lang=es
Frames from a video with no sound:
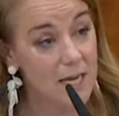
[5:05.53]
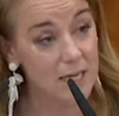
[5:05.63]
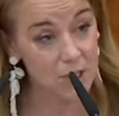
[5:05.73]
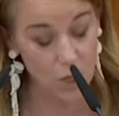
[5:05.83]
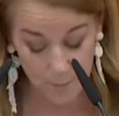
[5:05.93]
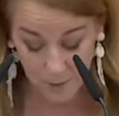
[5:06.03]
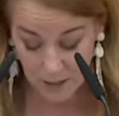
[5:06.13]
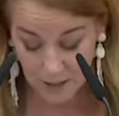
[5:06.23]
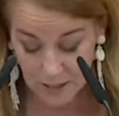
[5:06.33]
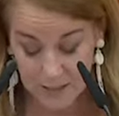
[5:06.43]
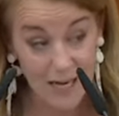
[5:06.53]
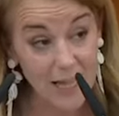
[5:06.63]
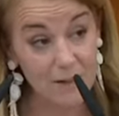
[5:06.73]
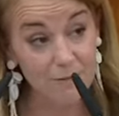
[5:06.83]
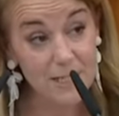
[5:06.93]
que solo por detrás de la
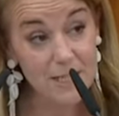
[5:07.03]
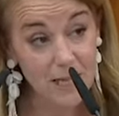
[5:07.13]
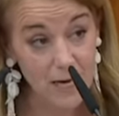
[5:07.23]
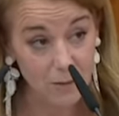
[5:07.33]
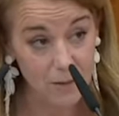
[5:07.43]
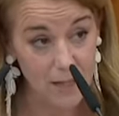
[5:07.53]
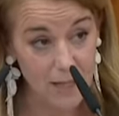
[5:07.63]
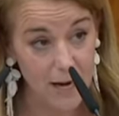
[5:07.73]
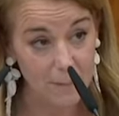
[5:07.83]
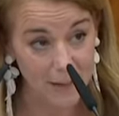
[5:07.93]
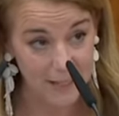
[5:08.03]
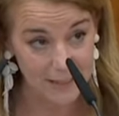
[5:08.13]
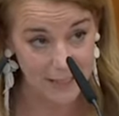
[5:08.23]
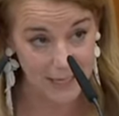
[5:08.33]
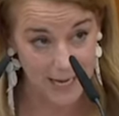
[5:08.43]
defensa de la unidad de la
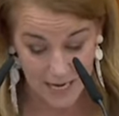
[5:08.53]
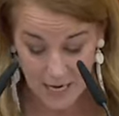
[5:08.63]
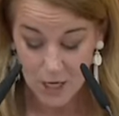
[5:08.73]
patria,